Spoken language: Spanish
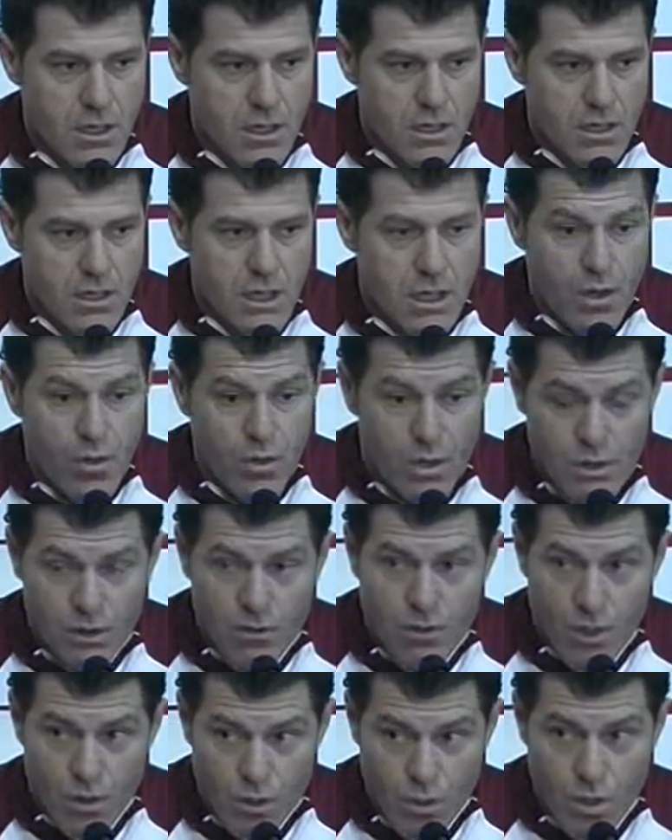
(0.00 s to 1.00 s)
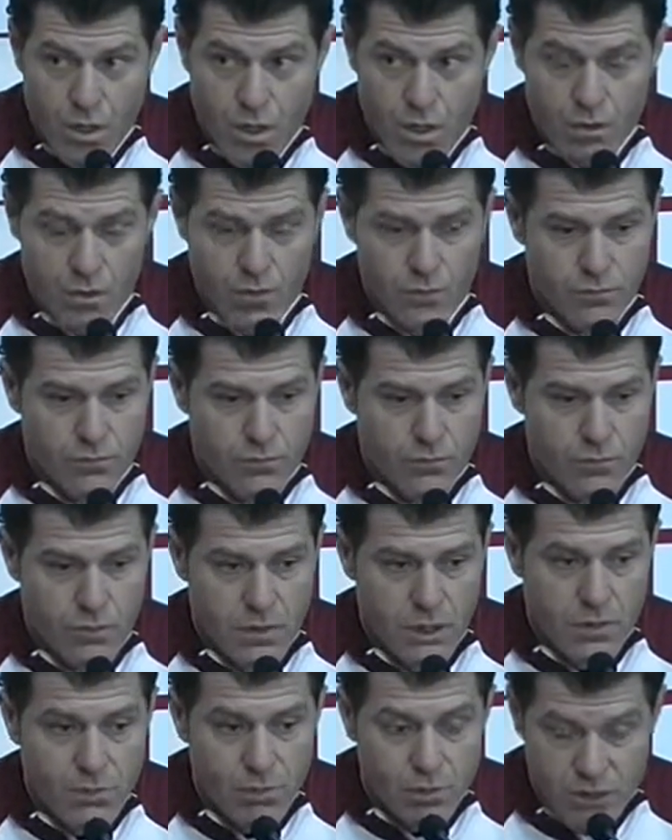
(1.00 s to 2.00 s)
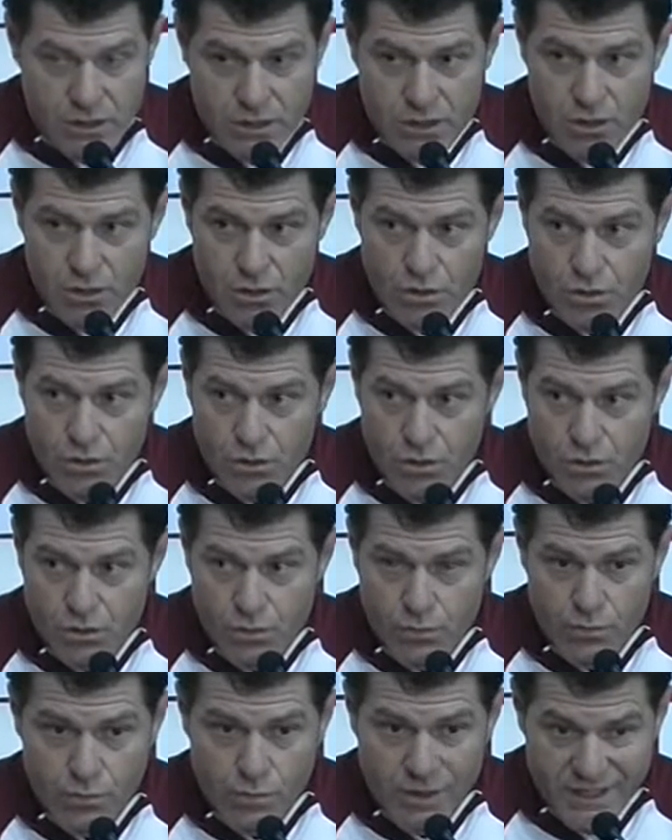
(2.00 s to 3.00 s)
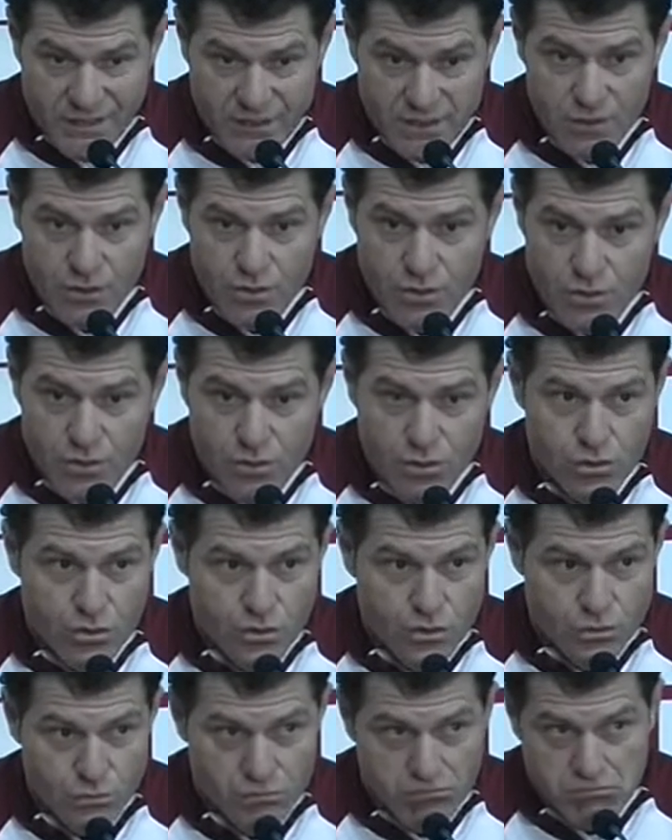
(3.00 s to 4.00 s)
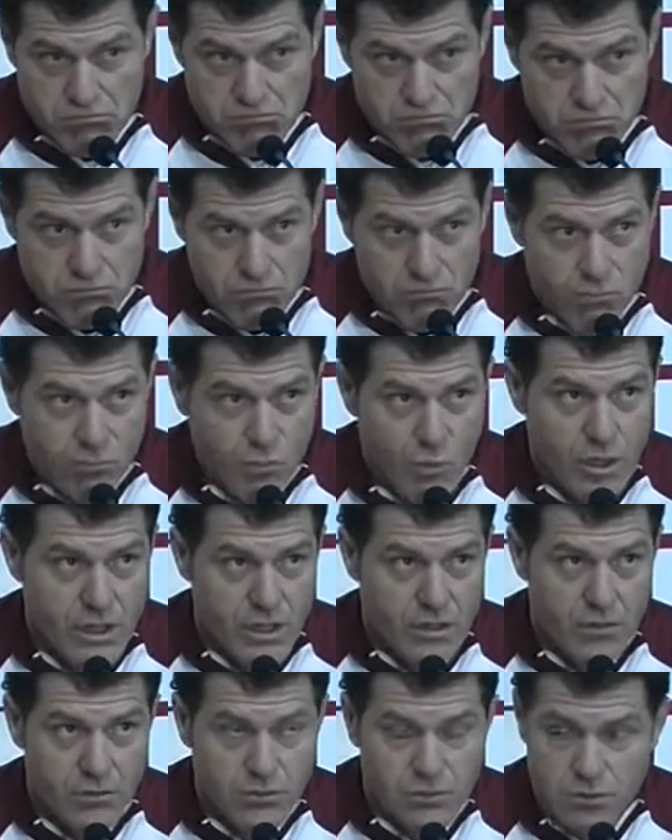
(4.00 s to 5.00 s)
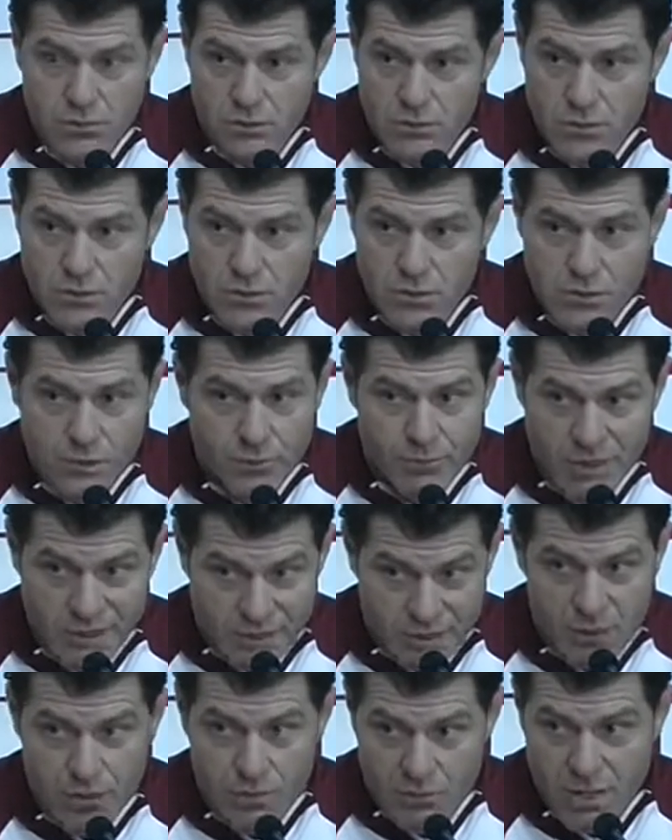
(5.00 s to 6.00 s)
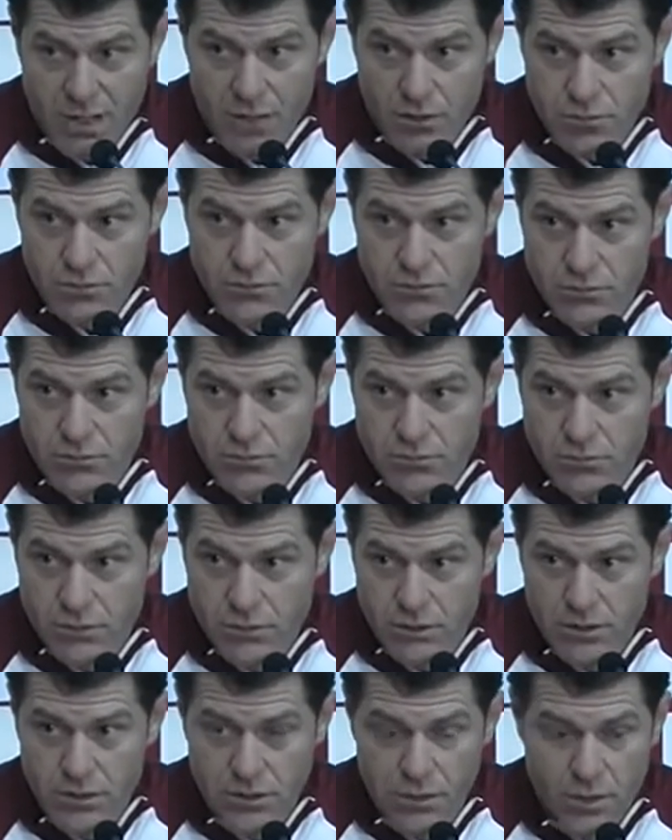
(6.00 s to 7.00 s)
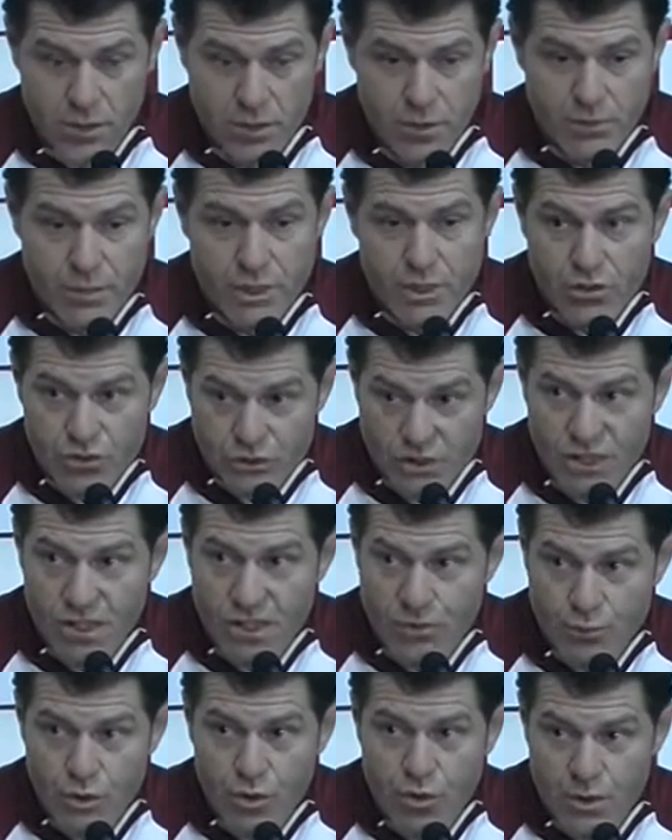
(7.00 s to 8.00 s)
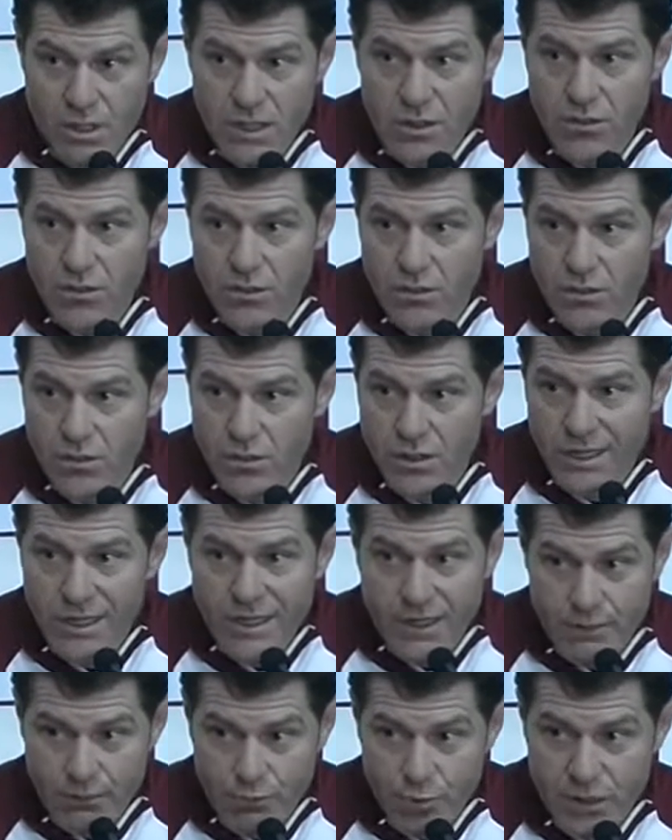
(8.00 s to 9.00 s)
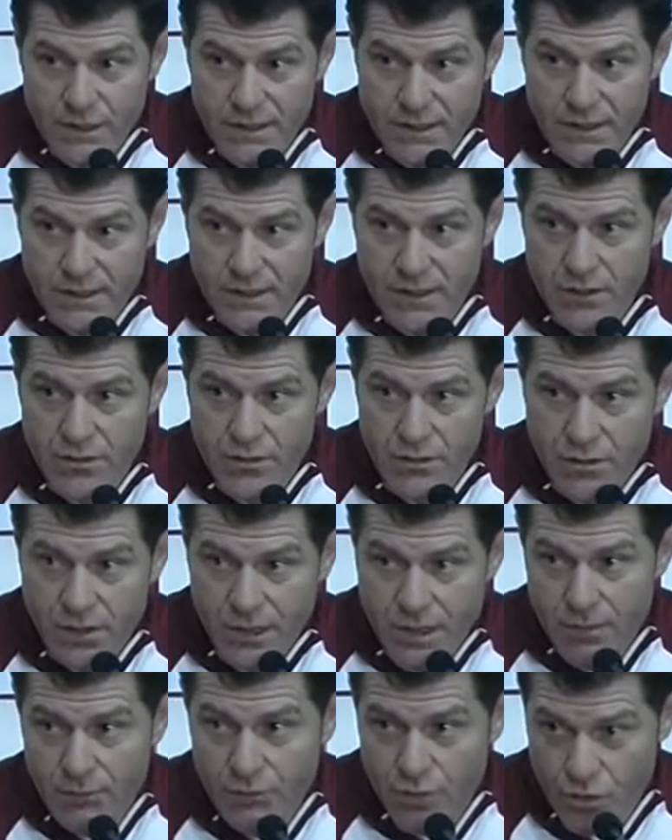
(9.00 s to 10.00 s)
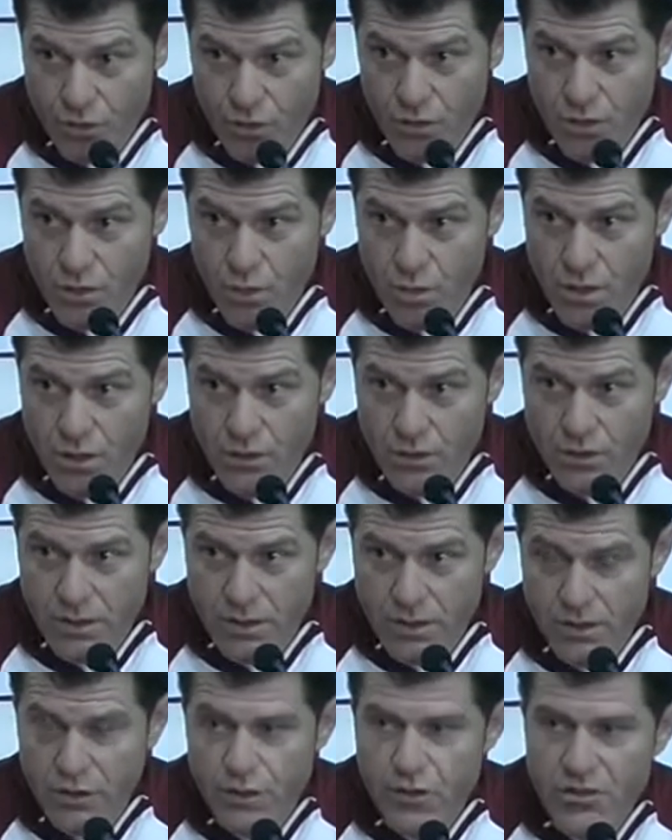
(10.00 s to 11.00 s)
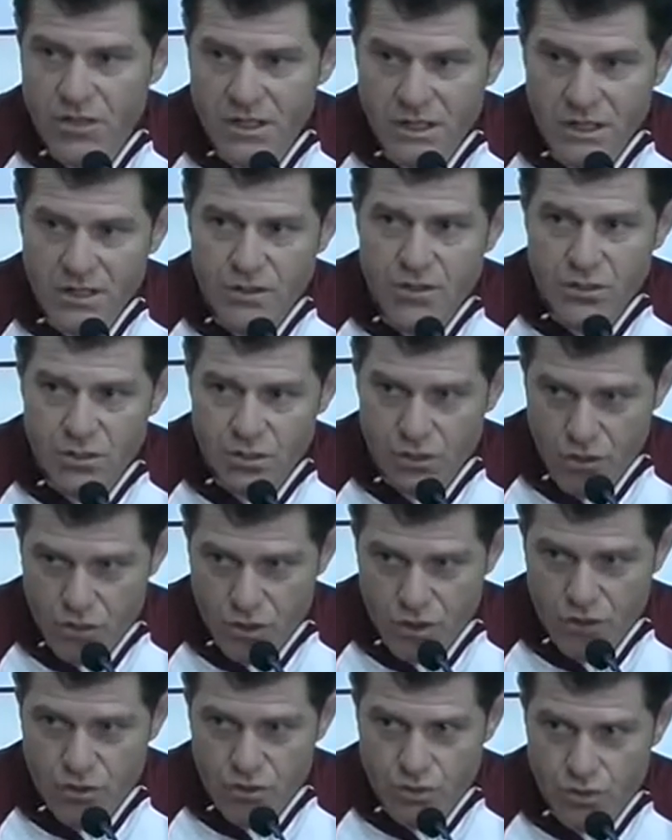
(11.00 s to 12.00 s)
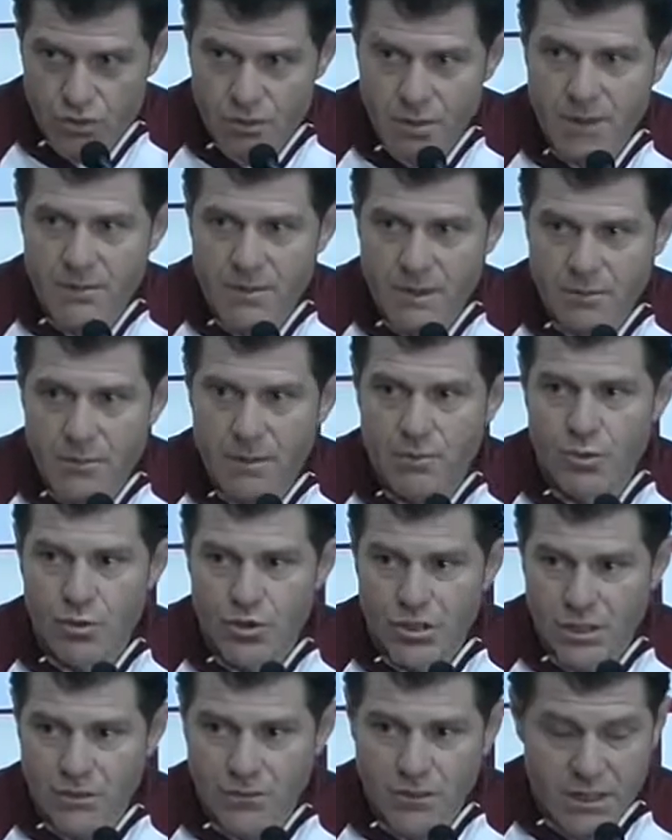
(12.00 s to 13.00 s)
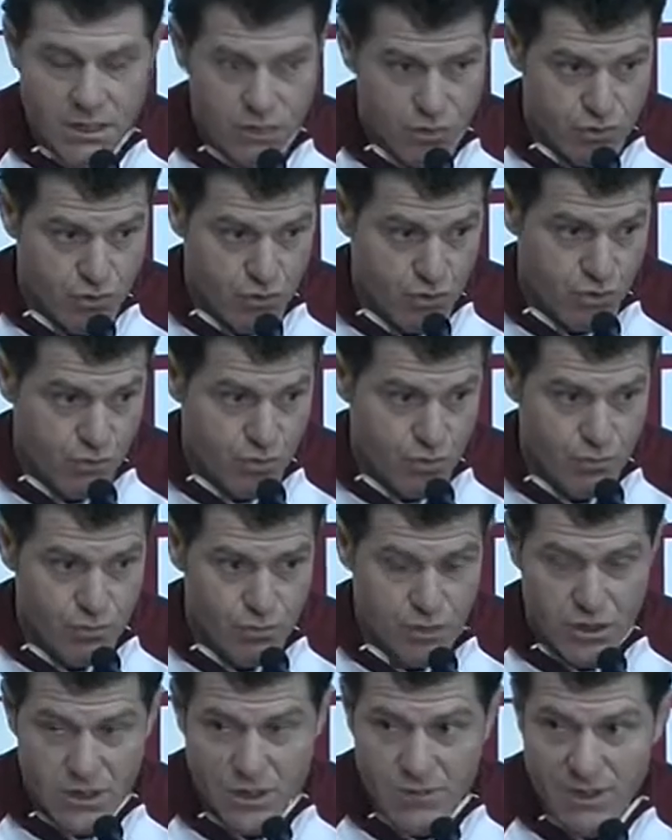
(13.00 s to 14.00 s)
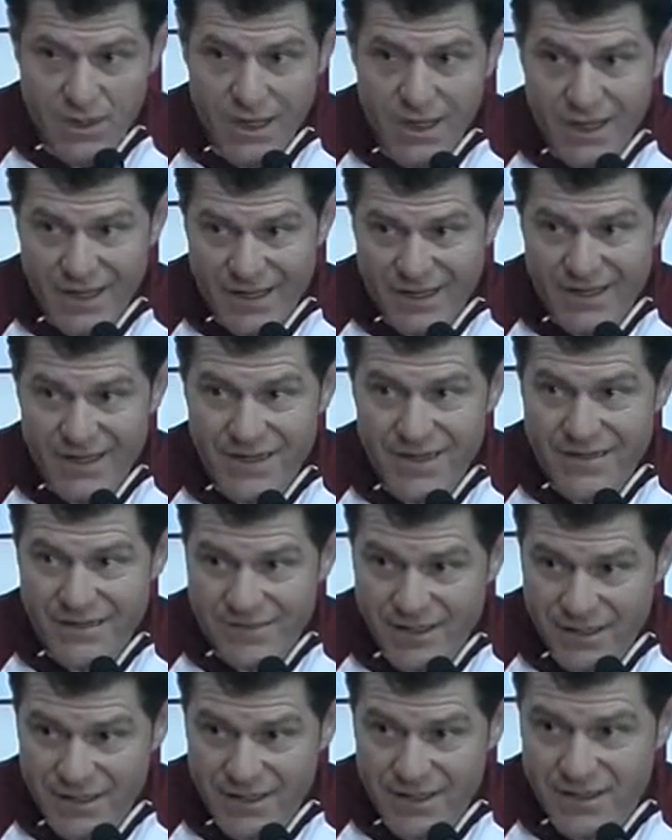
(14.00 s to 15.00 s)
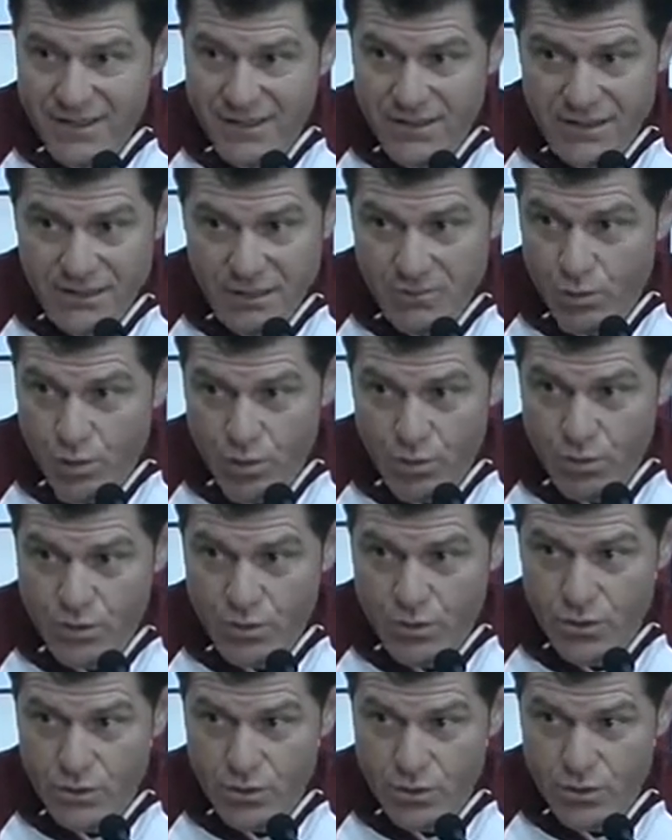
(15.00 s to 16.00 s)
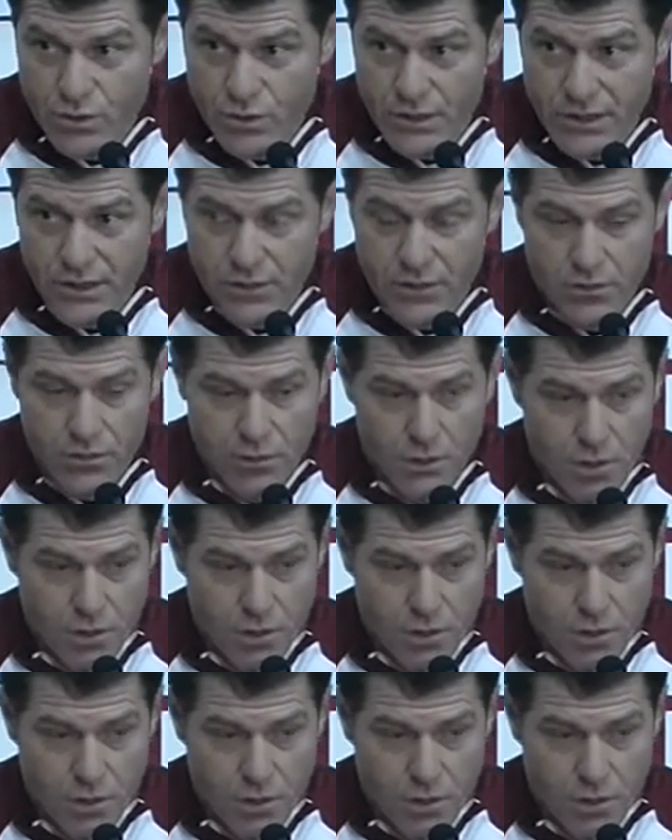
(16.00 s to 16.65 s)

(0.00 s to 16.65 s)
Y en cuanto al juego, hemos tenido partidos buenos y partidos malos pero seguimos viendo la respuesta dentro del campo de los jugadores. Entonces, eso es lo que yo a mí me motiva y a nosotros nos motiva a querer seguir hasta diciembre y cumplir nuestro contrato.